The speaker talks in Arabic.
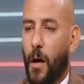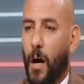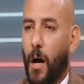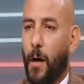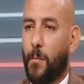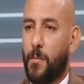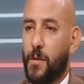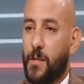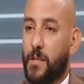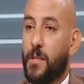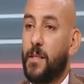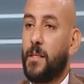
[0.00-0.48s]

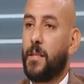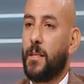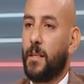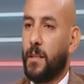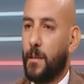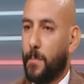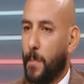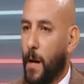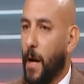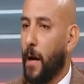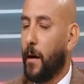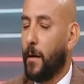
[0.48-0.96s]
عمرو السيسي
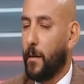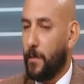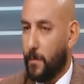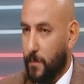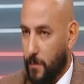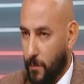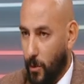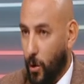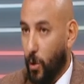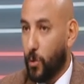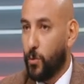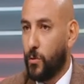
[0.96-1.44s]
اللي بقى
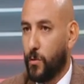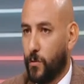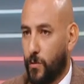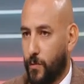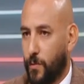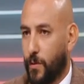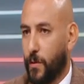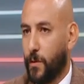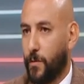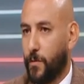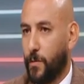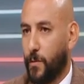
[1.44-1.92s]
عضو
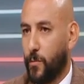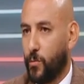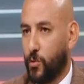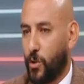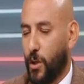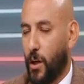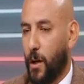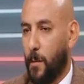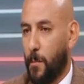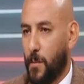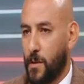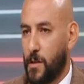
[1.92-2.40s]
في
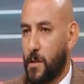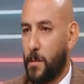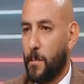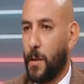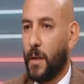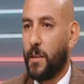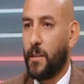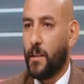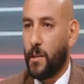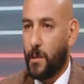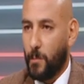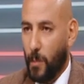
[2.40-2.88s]
منتخب مصر
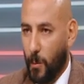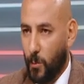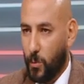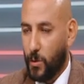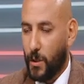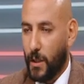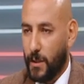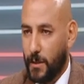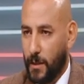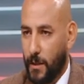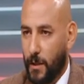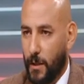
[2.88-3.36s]
بعد
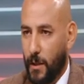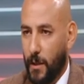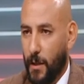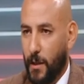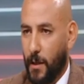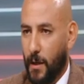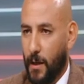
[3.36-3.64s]
انضمامه لنادي